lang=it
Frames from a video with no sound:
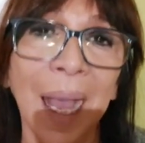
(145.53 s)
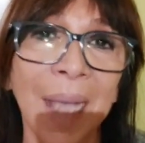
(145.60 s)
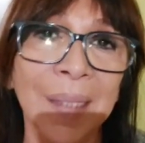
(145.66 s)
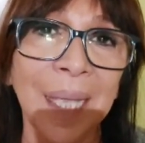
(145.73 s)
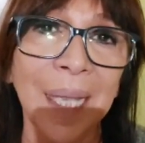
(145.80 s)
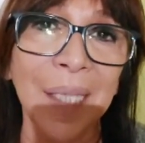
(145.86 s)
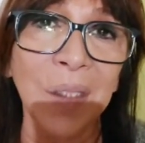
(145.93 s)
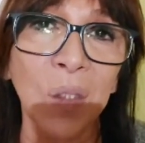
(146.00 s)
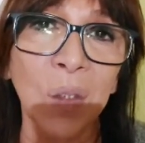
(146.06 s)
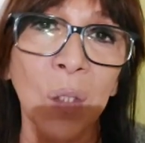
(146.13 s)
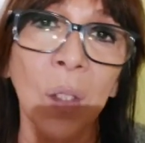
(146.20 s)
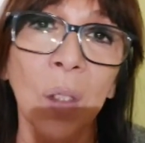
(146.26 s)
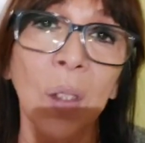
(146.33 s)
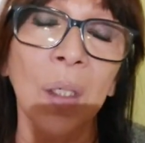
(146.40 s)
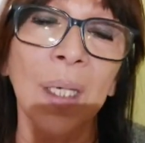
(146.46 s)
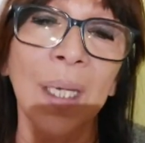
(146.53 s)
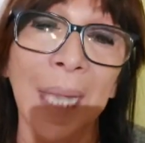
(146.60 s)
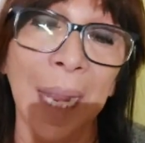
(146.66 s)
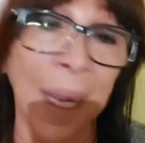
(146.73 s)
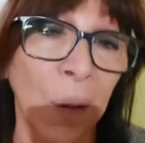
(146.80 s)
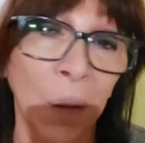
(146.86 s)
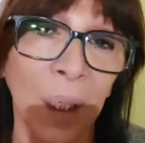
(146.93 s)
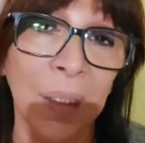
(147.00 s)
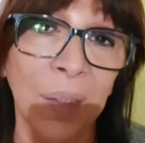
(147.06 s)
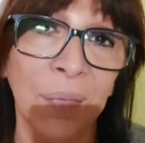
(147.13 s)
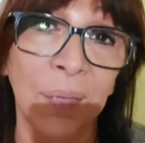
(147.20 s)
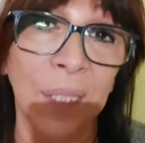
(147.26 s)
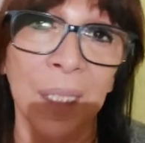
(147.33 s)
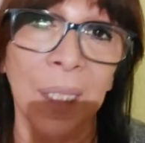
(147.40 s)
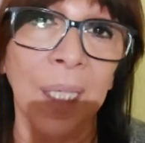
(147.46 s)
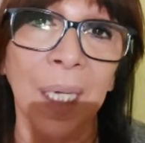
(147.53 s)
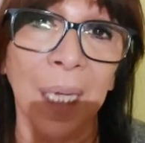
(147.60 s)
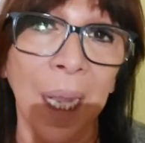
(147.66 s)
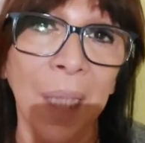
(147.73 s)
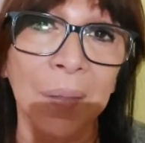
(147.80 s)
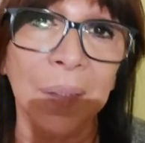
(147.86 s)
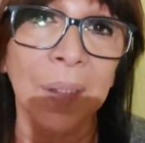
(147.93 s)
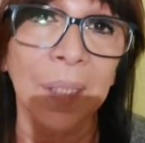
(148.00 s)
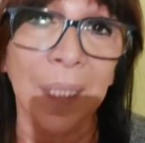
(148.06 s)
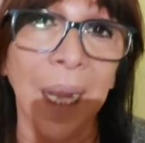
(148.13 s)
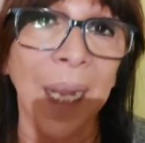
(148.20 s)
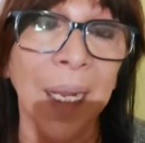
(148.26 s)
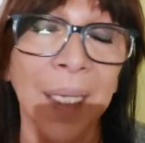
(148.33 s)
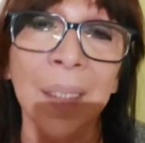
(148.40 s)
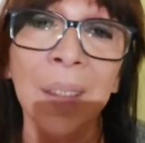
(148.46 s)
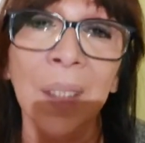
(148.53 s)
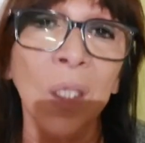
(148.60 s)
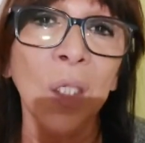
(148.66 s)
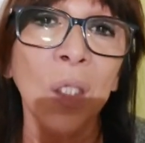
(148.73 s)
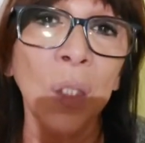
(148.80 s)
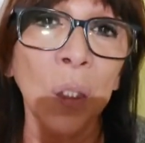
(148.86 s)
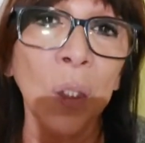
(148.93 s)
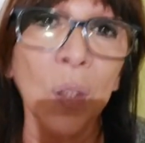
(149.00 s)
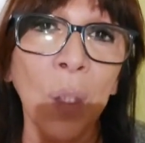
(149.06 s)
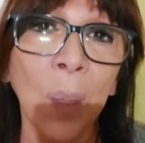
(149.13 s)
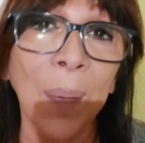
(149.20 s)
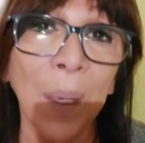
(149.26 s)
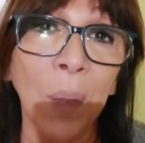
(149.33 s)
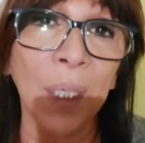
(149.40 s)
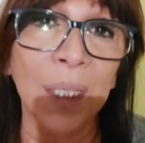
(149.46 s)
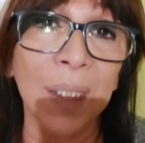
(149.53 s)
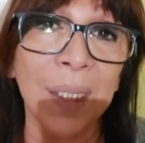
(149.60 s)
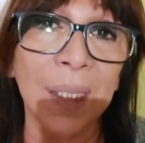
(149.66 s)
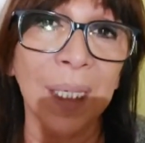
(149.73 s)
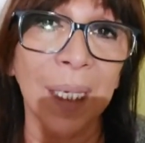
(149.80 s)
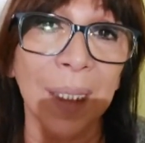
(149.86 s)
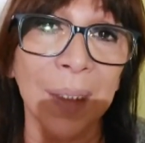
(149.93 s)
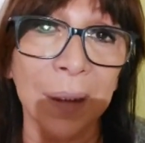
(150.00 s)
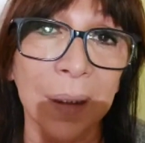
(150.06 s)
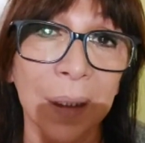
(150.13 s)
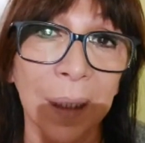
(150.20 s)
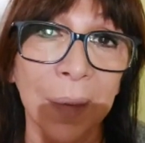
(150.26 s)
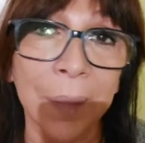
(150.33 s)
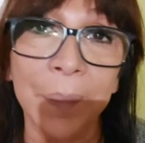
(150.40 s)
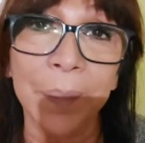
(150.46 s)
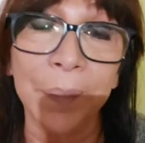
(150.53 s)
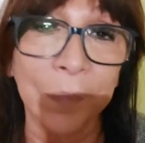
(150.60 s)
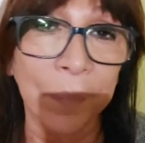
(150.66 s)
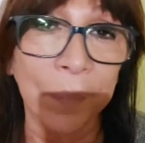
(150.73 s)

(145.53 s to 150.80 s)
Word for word: Adesso è ora di finirla, direi. Io non ho paura di niente.